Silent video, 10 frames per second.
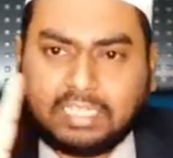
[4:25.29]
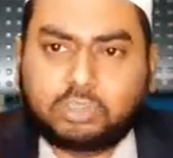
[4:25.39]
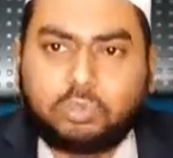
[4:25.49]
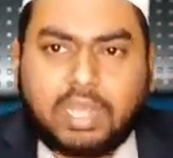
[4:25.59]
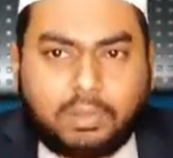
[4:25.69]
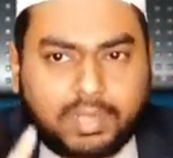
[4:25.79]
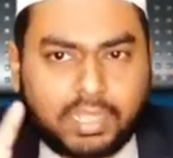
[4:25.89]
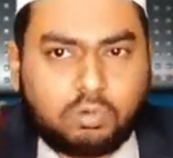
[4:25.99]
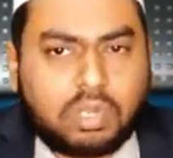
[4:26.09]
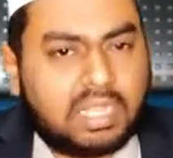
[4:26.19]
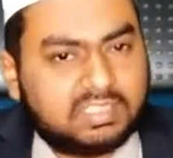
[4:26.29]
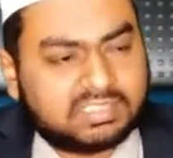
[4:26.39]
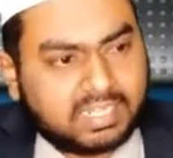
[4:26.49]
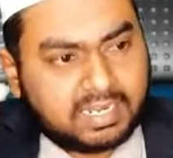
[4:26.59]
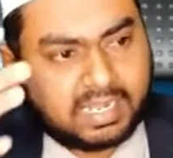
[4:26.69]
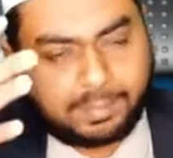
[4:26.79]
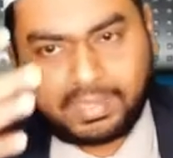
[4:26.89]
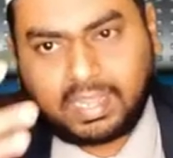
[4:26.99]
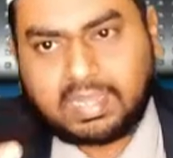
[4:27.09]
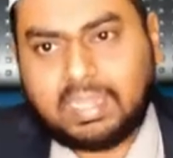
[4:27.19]
ரசூல்லாவுடைய குணாதிசயங்களை
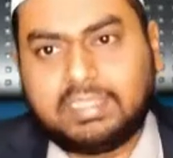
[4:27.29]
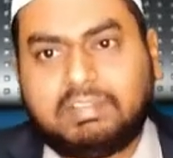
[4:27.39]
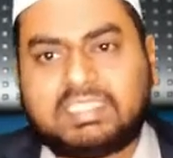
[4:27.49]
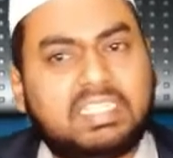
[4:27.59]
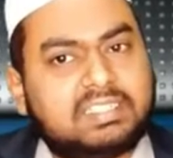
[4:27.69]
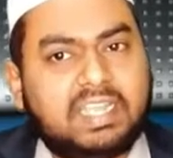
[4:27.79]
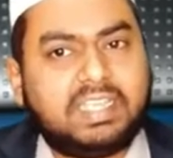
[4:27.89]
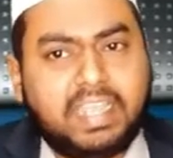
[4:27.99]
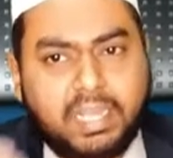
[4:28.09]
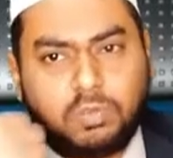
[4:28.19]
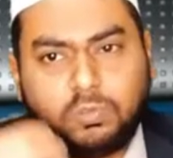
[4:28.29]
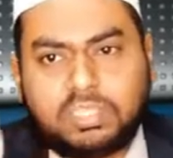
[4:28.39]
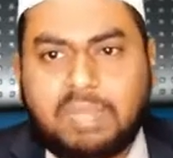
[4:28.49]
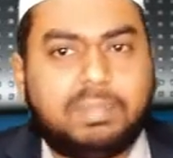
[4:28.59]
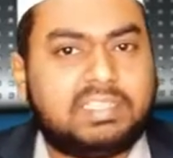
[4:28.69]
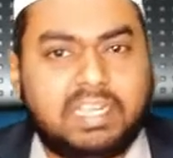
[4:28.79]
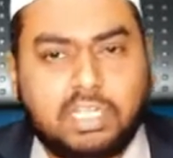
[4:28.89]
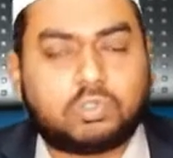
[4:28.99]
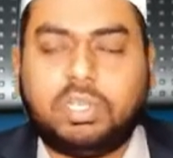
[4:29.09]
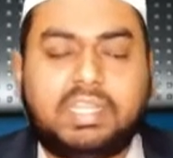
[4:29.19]
அப்படியே அல்லாஹ் அந்த வசனத்தில் ஏழு நூற்றி நூற்றி
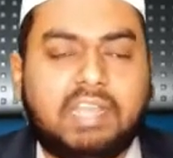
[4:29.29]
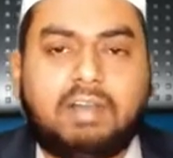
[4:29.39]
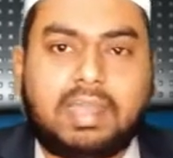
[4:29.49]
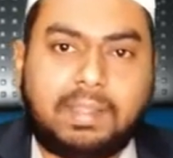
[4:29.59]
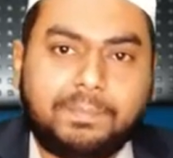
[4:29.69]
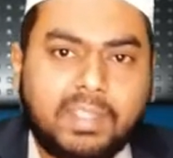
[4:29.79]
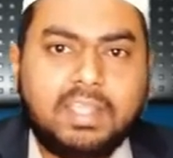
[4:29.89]
ஐம்பத்தேழில் சொல்லிக்கிட்டே வாரம்